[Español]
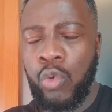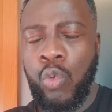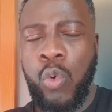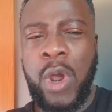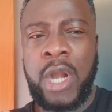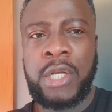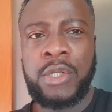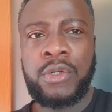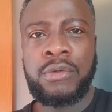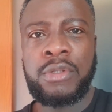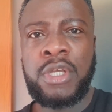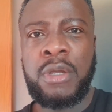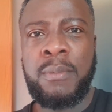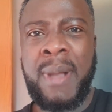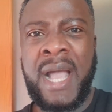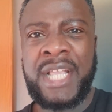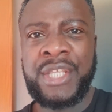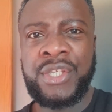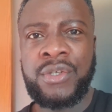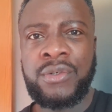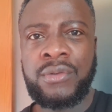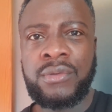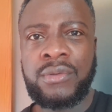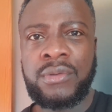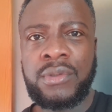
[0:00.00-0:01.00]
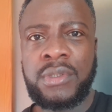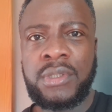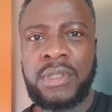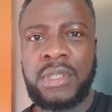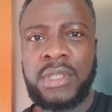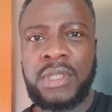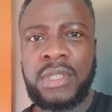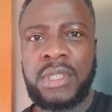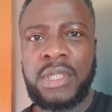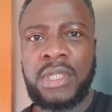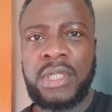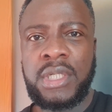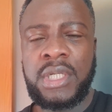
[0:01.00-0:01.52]
cuarto de baño,
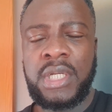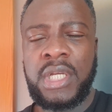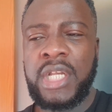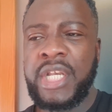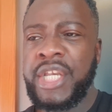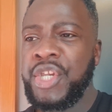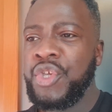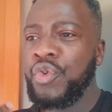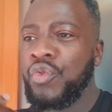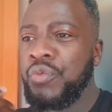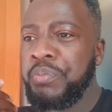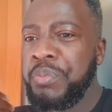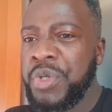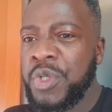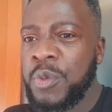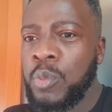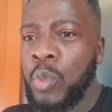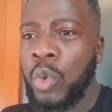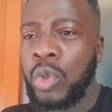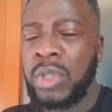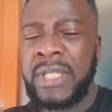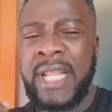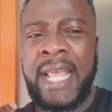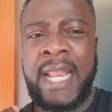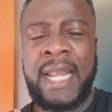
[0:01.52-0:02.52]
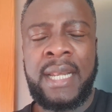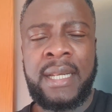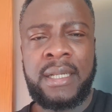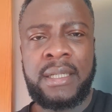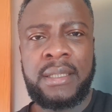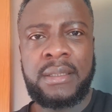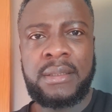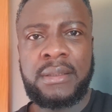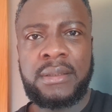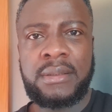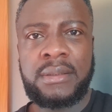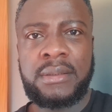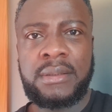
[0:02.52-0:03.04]
ni un mismo hotel.
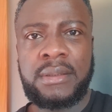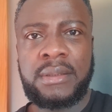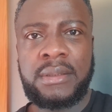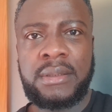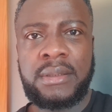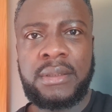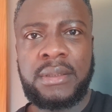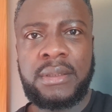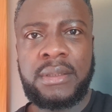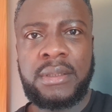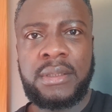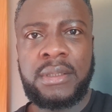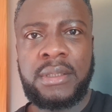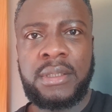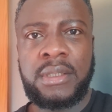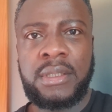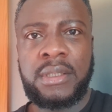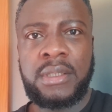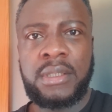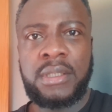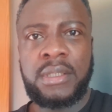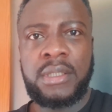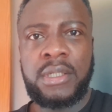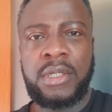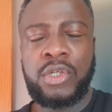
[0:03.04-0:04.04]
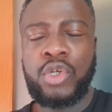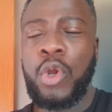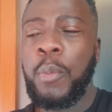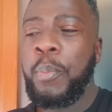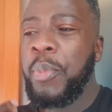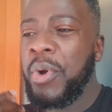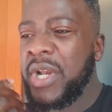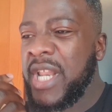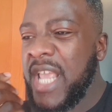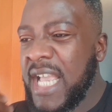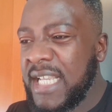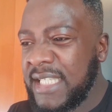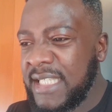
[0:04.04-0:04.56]
No
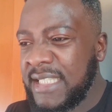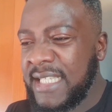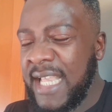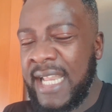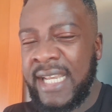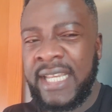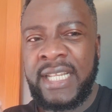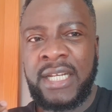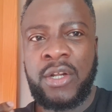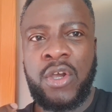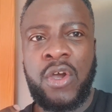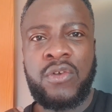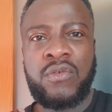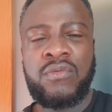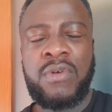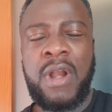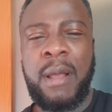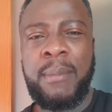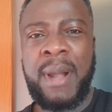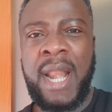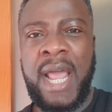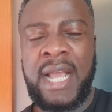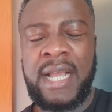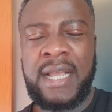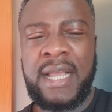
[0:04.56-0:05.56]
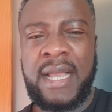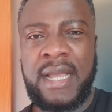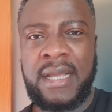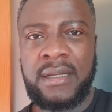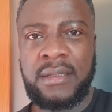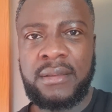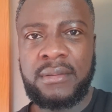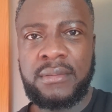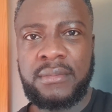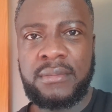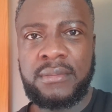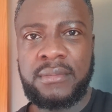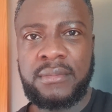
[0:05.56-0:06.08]
podías salir con una blanca
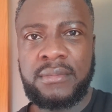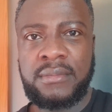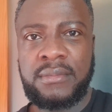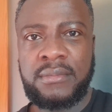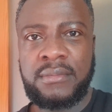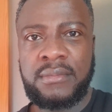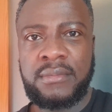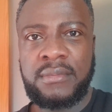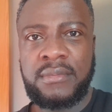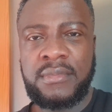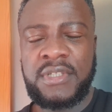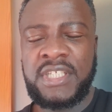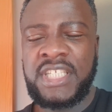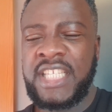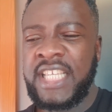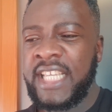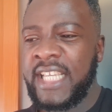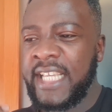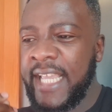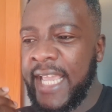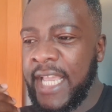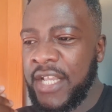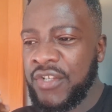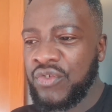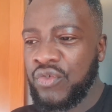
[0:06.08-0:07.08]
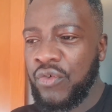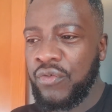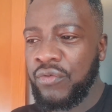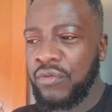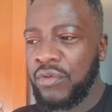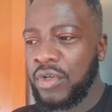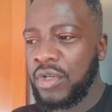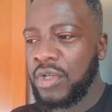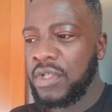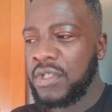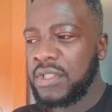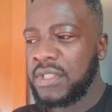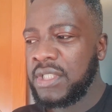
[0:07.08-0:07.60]
sin que eso
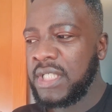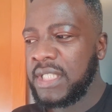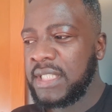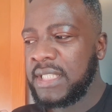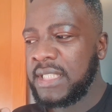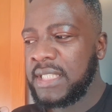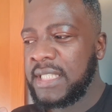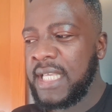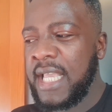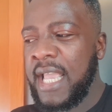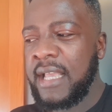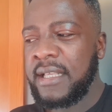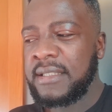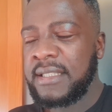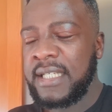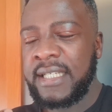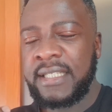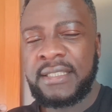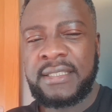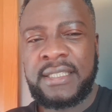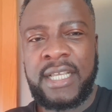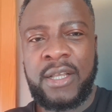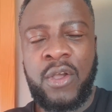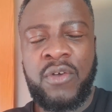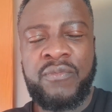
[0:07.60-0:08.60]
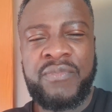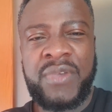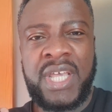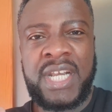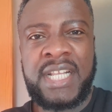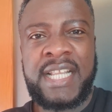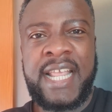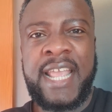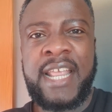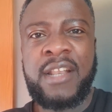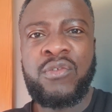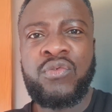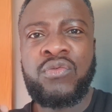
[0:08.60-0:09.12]
se, se
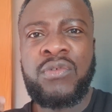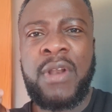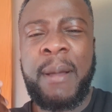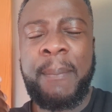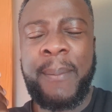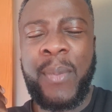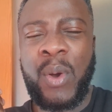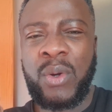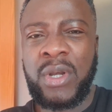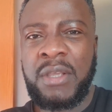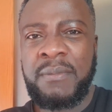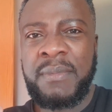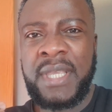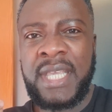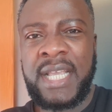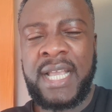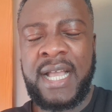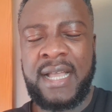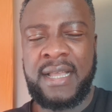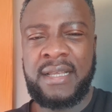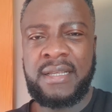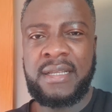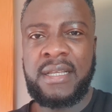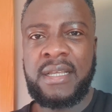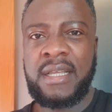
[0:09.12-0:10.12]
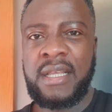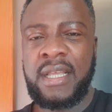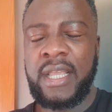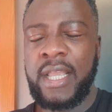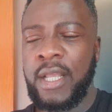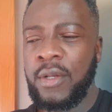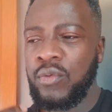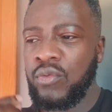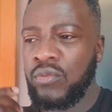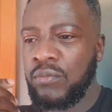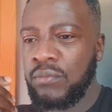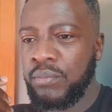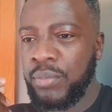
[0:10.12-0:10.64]
convierta en una polémica, en
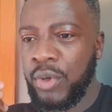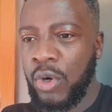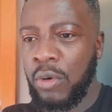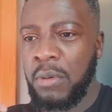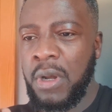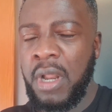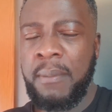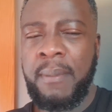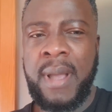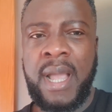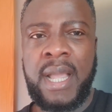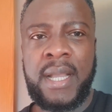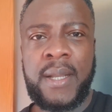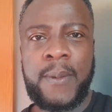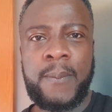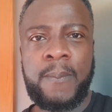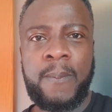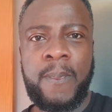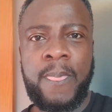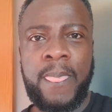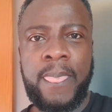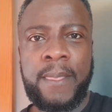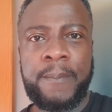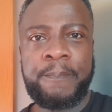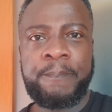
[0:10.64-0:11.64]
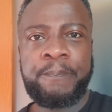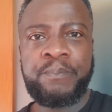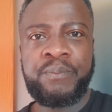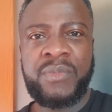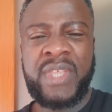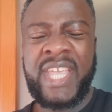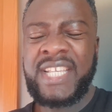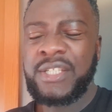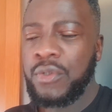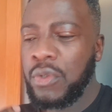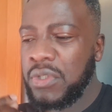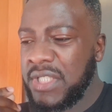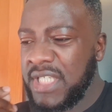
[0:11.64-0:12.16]
un problema.
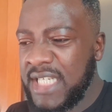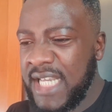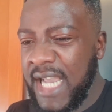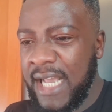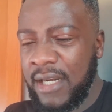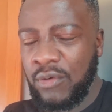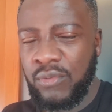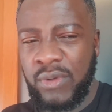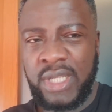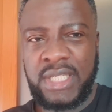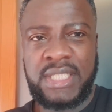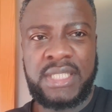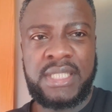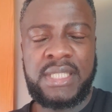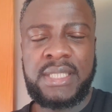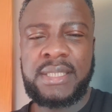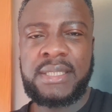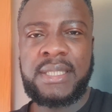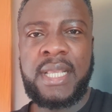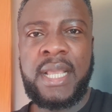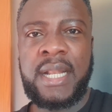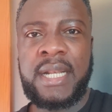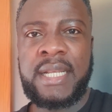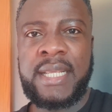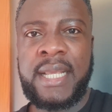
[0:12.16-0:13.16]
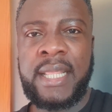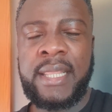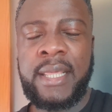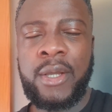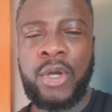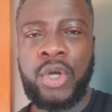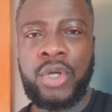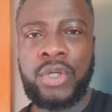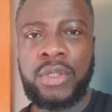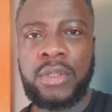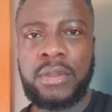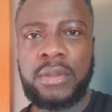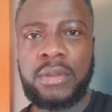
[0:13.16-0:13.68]
Eso ya no existe al día de
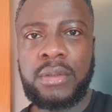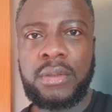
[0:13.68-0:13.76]
hoy.